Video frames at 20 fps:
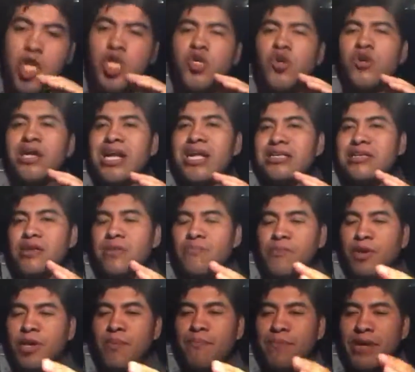Yo era el
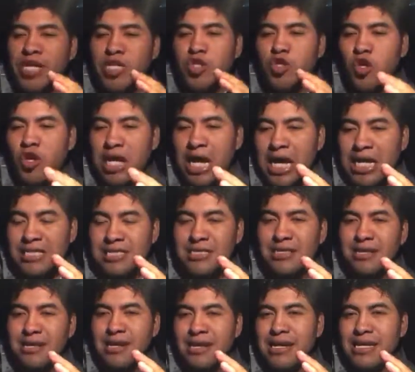tipo de
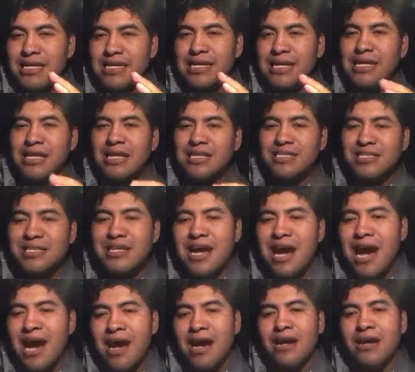personas que
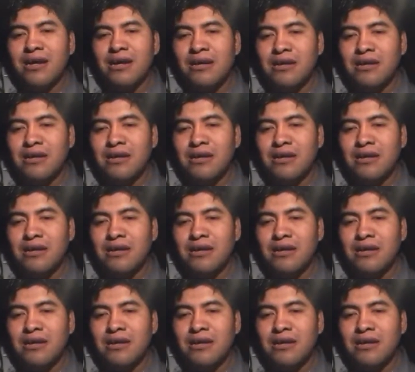decía,